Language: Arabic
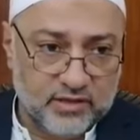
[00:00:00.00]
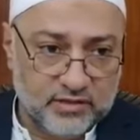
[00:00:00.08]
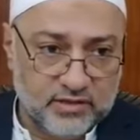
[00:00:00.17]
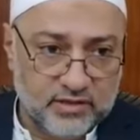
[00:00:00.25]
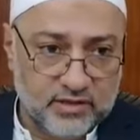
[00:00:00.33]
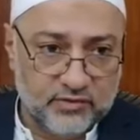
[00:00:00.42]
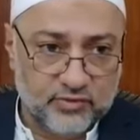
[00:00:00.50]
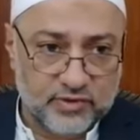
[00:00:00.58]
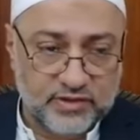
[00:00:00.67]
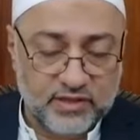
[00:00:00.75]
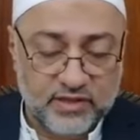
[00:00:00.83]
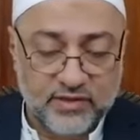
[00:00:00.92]
الصلاة
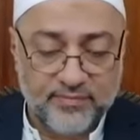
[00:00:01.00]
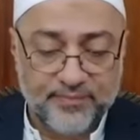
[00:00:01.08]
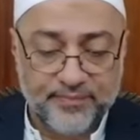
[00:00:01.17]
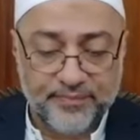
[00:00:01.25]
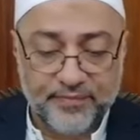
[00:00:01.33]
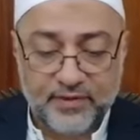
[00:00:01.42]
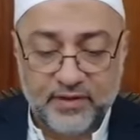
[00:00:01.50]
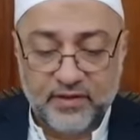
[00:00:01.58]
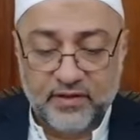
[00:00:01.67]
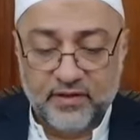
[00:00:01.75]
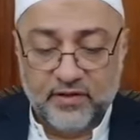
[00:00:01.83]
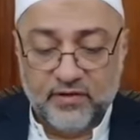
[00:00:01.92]
والسلام
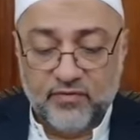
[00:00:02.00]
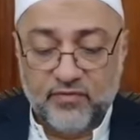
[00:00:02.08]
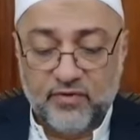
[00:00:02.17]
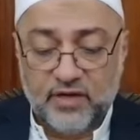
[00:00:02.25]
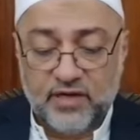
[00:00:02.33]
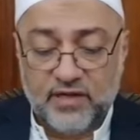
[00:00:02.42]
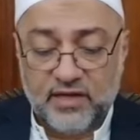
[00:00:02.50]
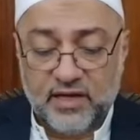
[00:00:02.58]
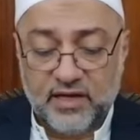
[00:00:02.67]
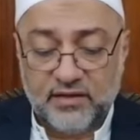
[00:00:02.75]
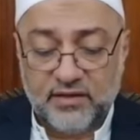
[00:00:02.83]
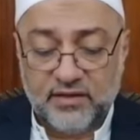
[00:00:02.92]
وهذا
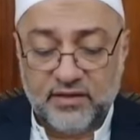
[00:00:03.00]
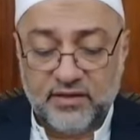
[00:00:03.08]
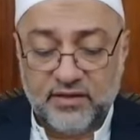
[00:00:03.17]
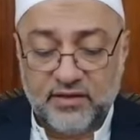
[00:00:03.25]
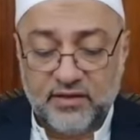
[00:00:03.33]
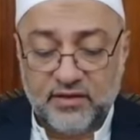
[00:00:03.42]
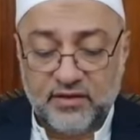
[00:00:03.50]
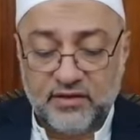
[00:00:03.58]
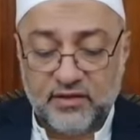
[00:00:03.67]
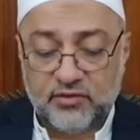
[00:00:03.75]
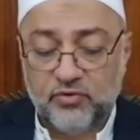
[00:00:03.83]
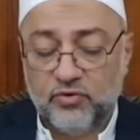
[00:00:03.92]
الحديث
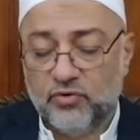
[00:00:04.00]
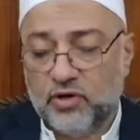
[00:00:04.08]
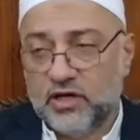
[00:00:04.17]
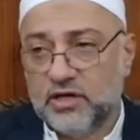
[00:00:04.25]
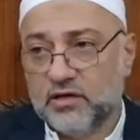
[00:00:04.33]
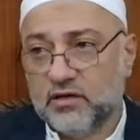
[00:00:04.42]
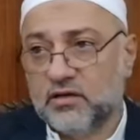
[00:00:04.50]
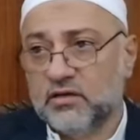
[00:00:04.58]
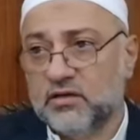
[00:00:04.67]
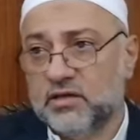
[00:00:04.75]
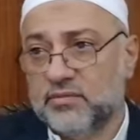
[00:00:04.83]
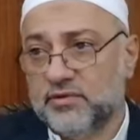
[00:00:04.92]
يدل على
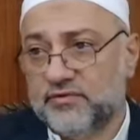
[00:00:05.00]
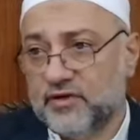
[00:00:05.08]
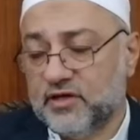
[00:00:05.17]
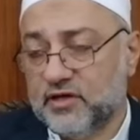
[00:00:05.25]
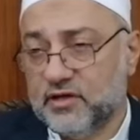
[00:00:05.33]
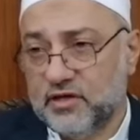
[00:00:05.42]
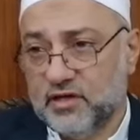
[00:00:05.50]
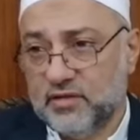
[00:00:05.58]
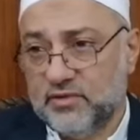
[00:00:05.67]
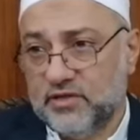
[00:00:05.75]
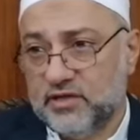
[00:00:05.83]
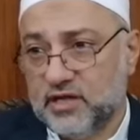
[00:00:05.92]
غالب فعل
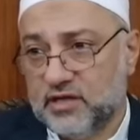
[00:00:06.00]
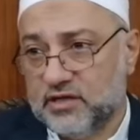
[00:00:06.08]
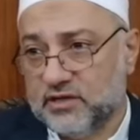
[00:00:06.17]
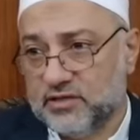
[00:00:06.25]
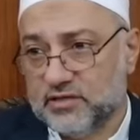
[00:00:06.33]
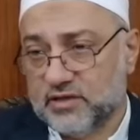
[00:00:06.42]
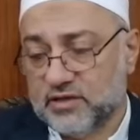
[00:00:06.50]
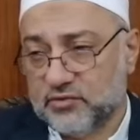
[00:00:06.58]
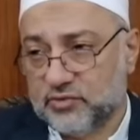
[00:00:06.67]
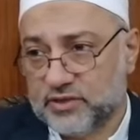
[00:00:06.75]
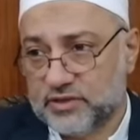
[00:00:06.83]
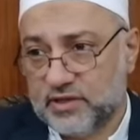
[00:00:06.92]
النبي عليه الصلاة
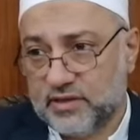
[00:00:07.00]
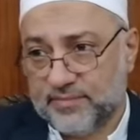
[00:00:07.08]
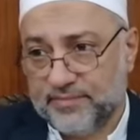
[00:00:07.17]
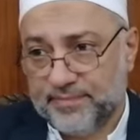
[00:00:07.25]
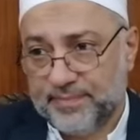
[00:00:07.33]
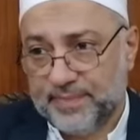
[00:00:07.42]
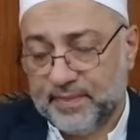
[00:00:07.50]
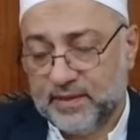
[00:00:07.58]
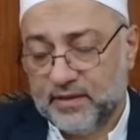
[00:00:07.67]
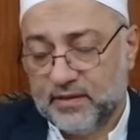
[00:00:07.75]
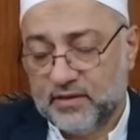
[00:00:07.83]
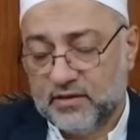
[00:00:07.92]
والسلام
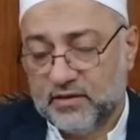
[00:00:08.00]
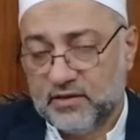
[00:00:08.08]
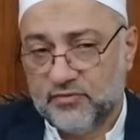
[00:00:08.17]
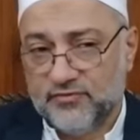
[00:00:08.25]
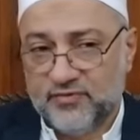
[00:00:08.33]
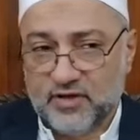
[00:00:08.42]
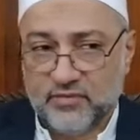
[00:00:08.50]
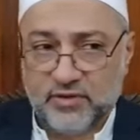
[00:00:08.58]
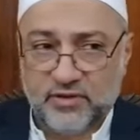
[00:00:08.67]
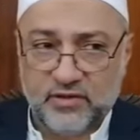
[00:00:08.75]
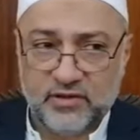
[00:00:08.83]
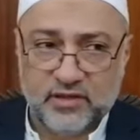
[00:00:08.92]
لأنه في
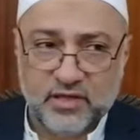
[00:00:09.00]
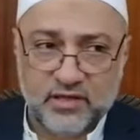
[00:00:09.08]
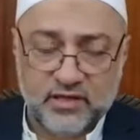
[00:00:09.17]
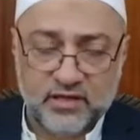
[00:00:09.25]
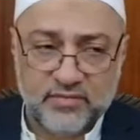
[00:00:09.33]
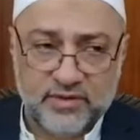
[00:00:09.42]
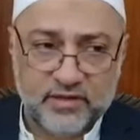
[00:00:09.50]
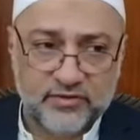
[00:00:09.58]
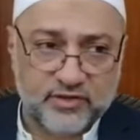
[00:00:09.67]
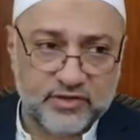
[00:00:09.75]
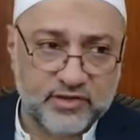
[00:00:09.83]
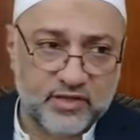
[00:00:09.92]
رمضان كان النبي عليه
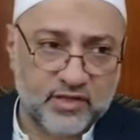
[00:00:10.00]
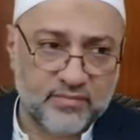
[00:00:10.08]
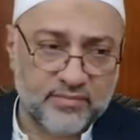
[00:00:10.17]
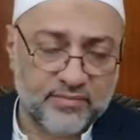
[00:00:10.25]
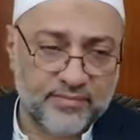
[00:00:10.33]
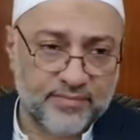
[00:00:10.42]
الصلاة والسلام